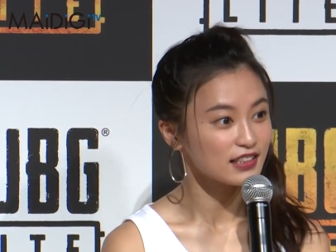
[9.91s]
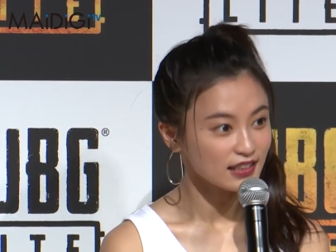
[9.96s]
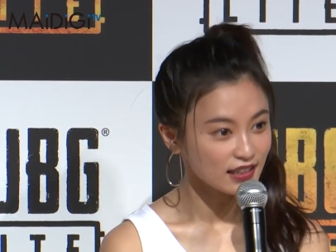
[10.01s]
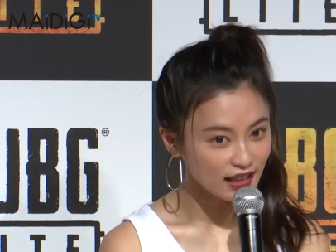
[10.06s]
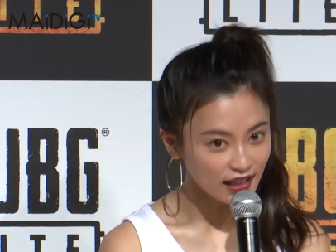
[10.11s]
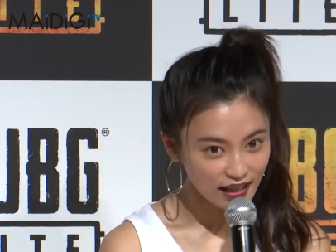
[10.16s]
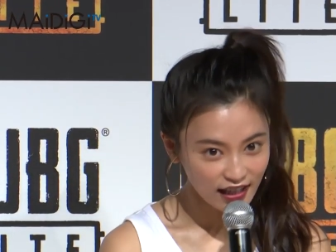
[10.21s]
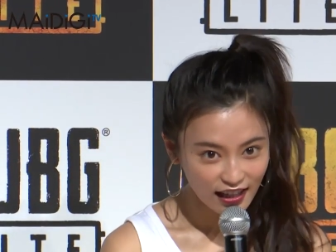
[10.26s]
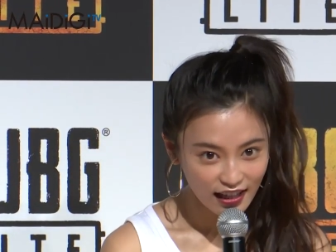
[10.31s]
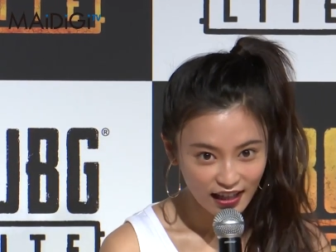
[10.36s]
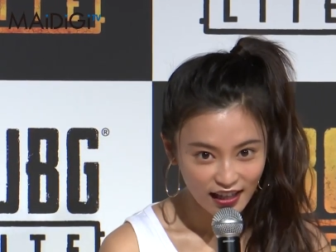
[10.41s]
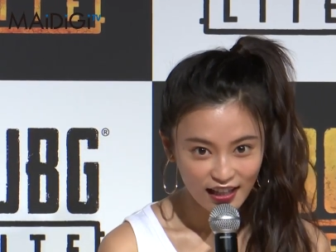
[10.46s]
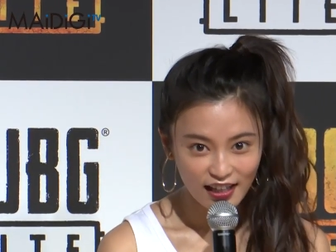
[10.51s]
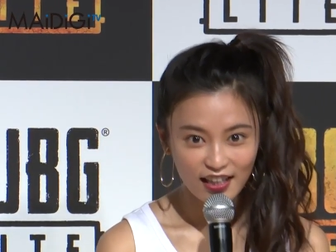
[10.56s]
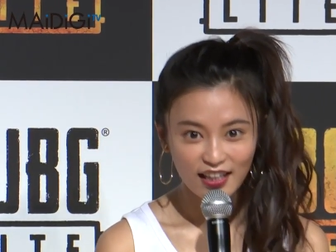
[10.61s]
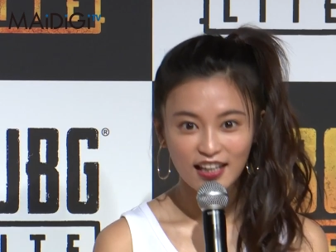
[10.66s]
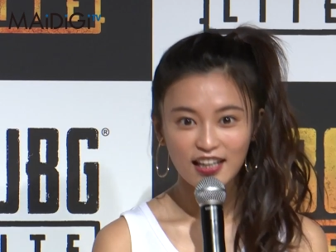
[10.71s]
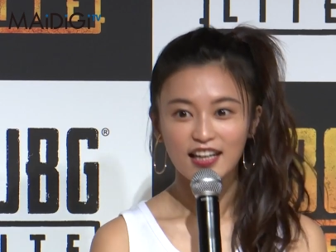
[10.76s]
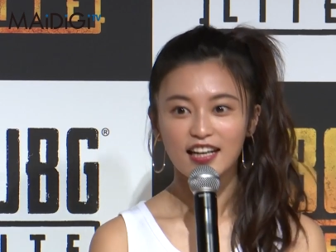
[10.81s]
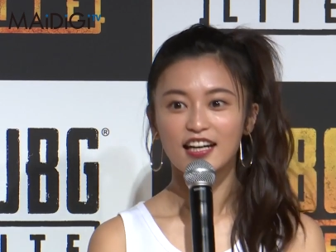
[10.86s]
すね
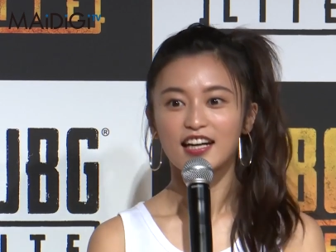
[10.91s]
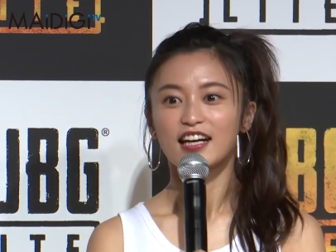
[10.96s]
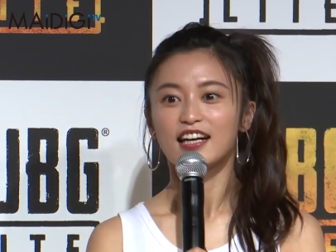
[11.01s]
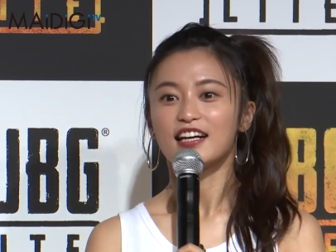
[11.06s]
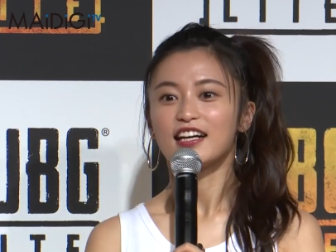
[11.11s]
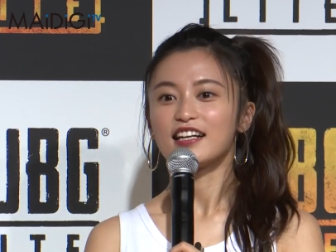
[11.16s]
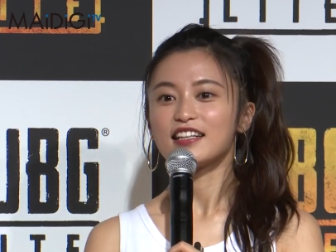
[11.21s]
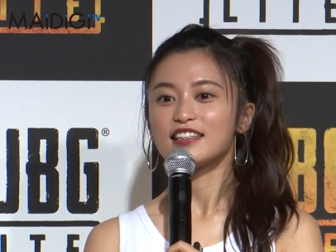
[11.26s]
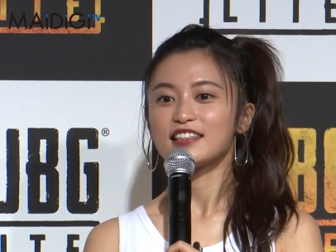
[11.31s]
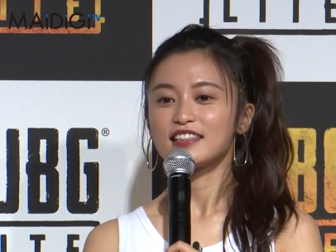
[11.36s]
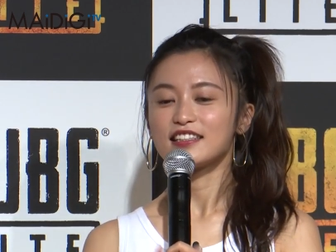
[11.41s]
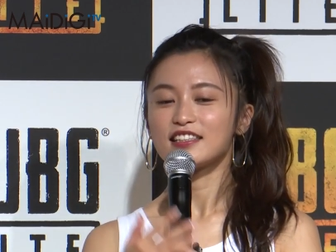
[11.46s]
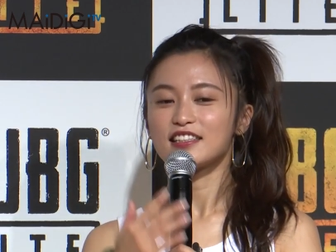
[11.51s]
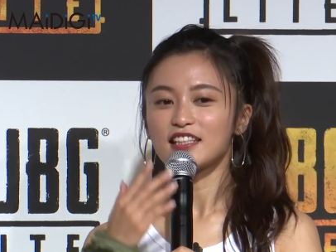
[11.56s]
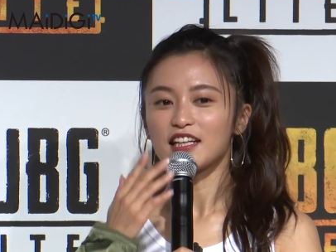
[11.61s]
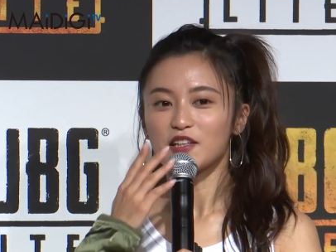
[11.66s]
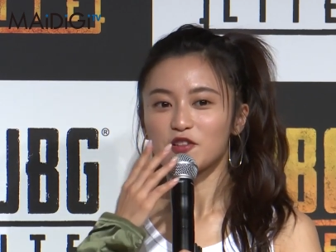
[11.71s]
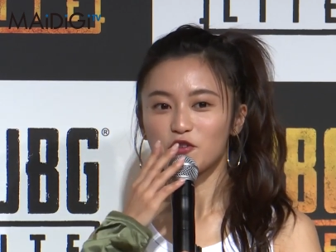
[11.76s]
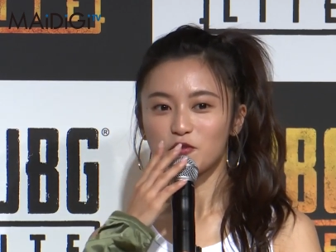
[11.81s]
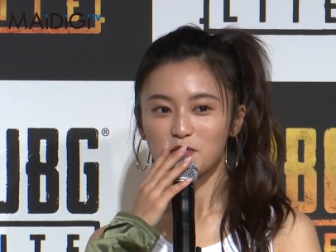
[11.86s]
記
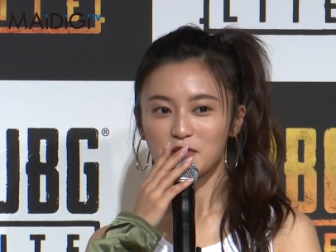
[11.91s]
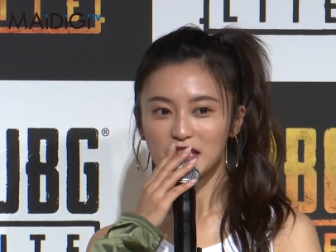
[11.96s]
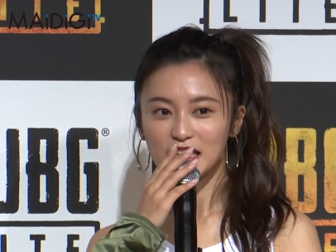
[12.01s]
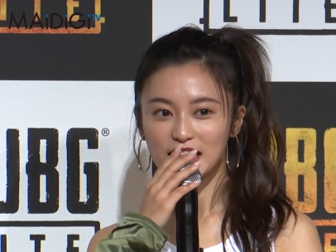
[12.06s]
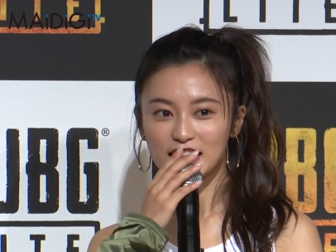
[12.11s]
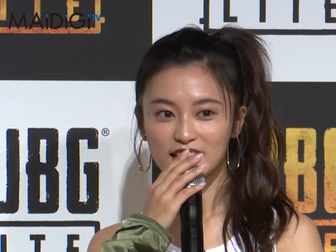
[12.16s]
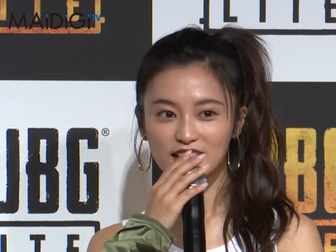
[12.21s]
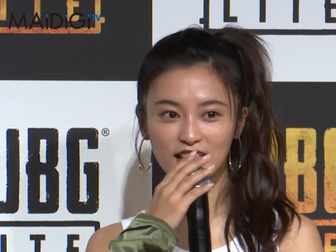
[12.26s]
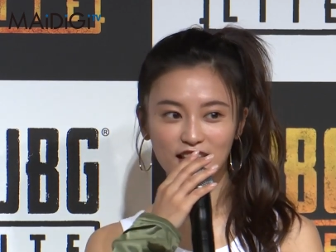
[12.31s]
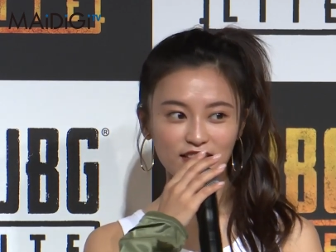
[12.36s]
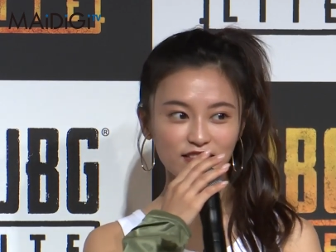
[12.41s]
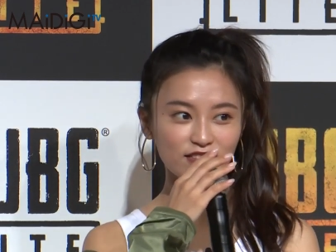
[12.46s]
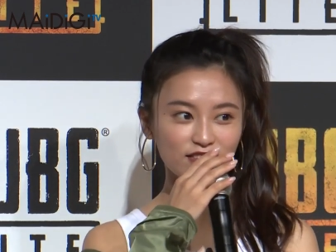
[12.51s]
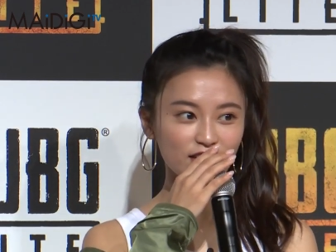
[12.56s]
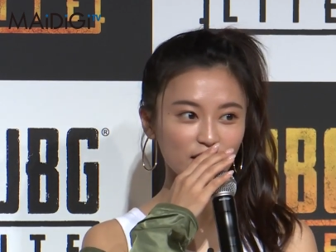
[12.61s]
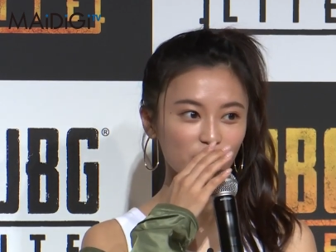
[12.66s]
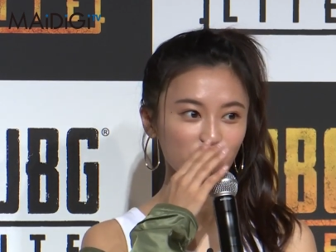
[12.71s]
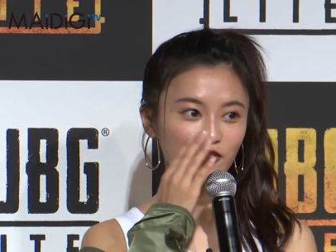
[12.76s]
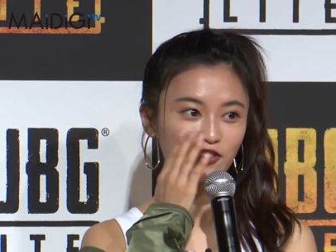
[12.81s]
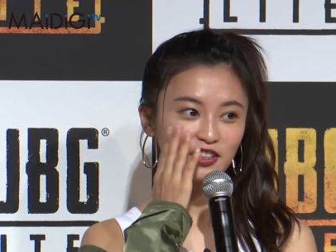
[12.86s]
者の皆さん
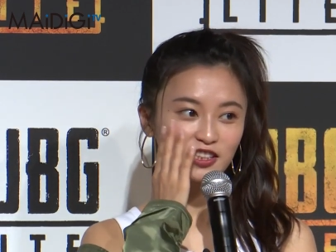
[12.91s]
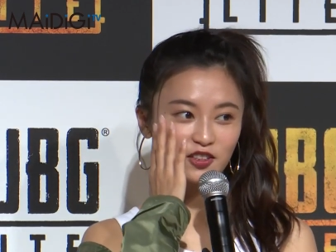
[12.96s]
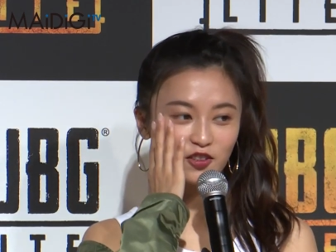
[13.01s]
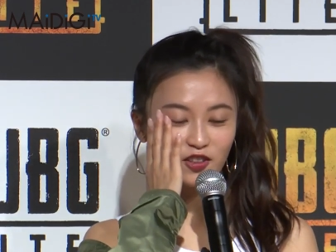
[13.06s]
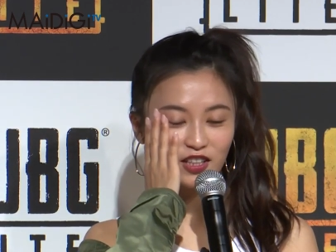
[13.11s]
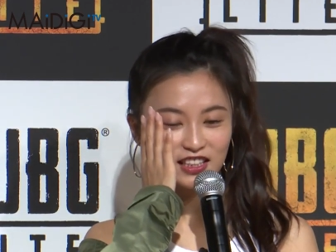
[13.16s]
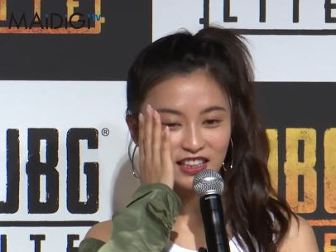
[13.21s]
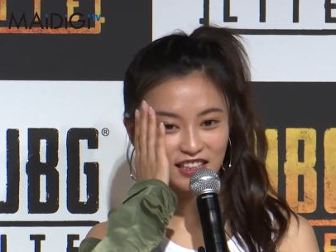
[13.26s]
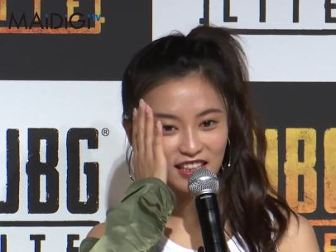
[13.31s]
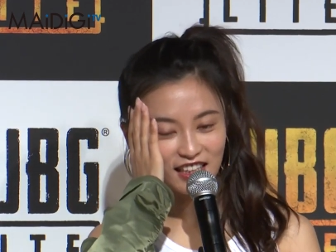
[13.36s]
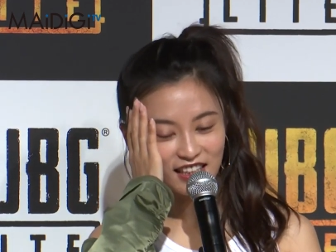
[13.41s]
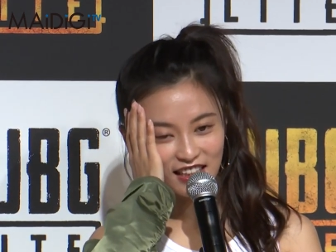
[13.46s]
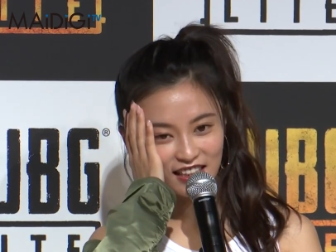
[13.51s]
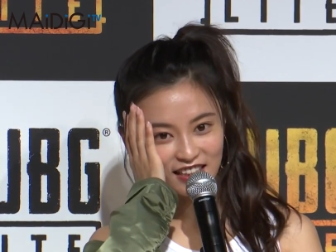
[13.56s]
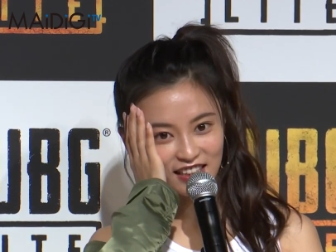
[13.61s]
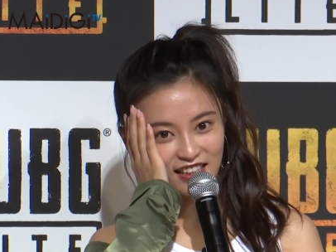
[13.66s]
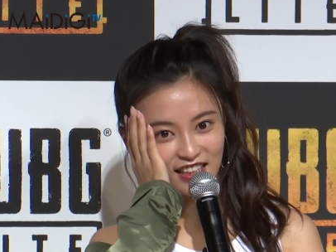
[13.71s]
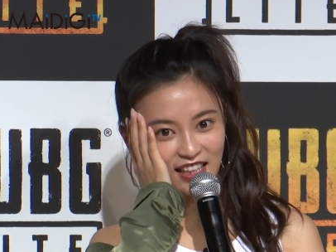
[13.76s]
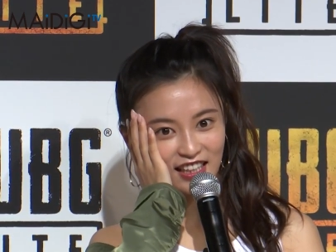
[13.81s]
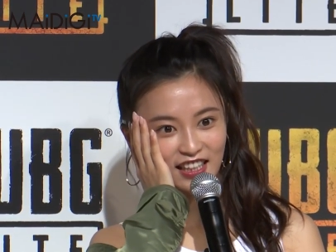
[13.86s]
は大忙しだった
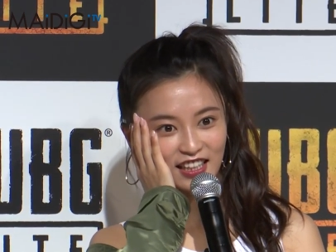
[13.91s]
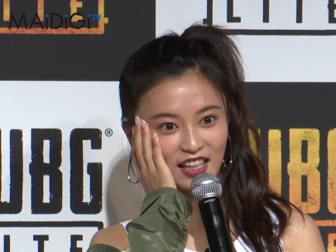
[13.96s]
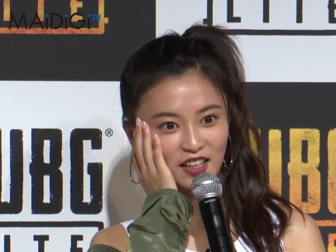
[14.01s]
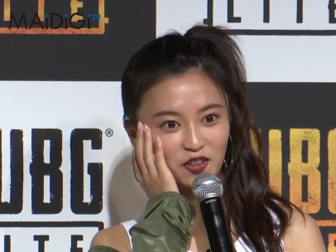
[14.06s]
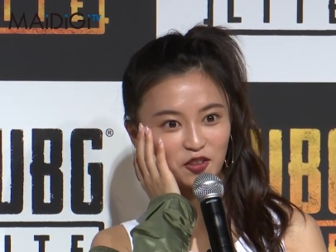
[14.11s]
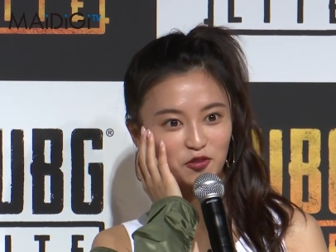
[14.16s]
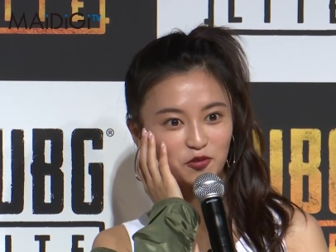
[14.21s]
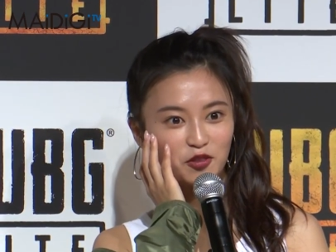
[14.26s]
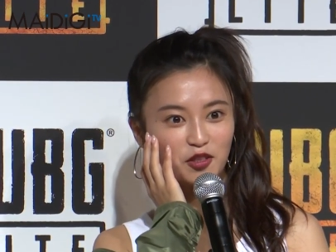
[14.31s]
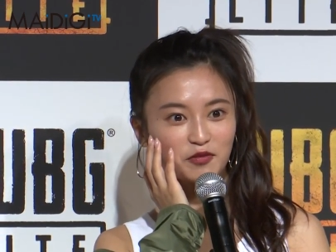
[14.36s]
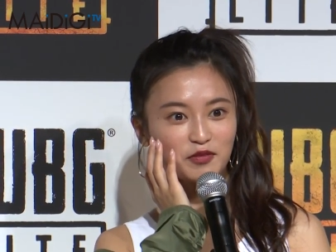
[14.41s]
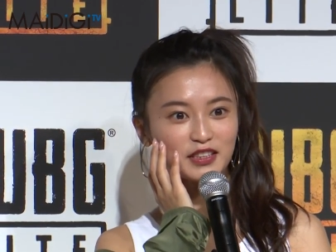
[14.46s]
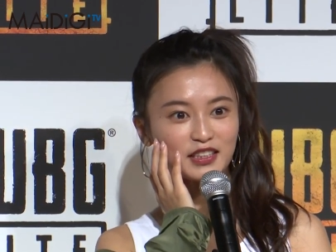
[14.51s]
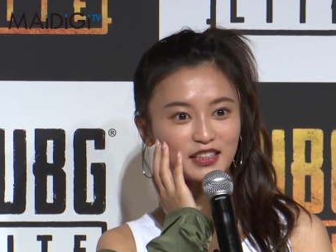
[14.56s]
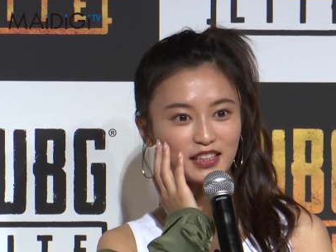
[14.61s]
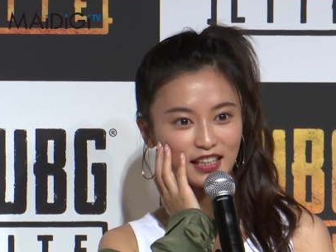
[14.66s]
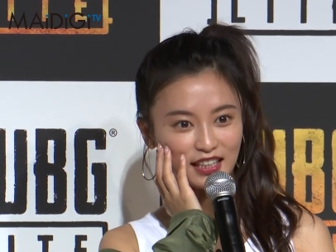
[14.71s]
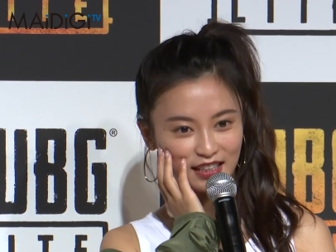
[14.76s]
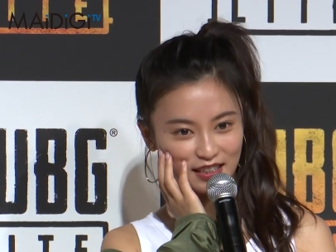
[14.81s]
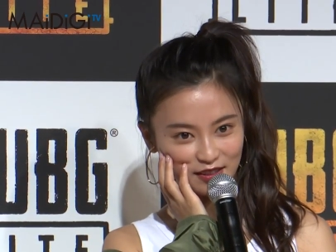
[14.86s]
んじゃないかなと思いま
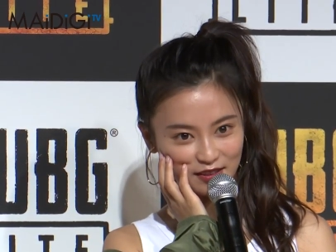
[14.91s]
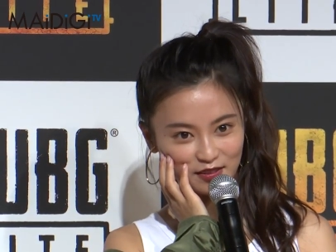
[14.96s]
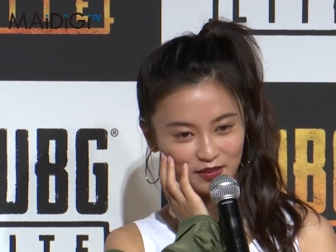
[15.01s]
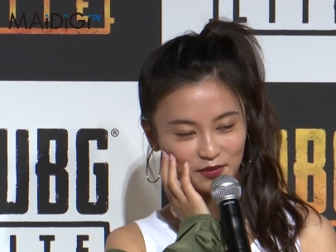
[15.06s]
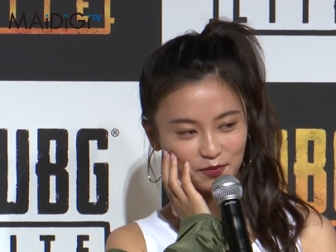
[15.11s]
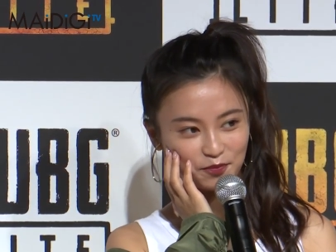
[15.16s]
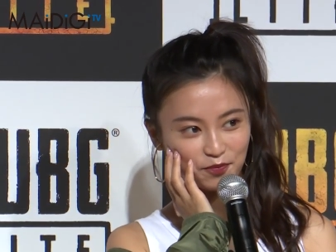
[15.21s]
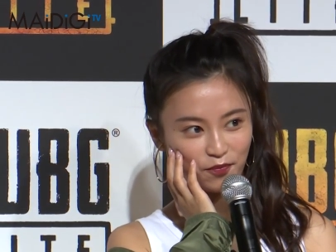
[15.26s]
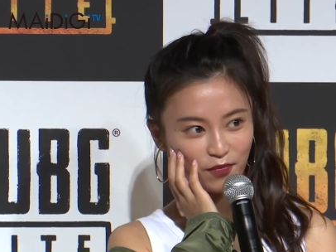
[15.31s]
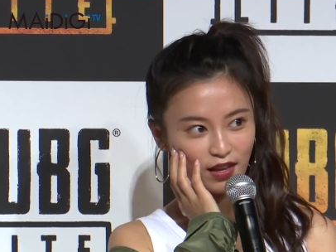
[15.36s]
すけれど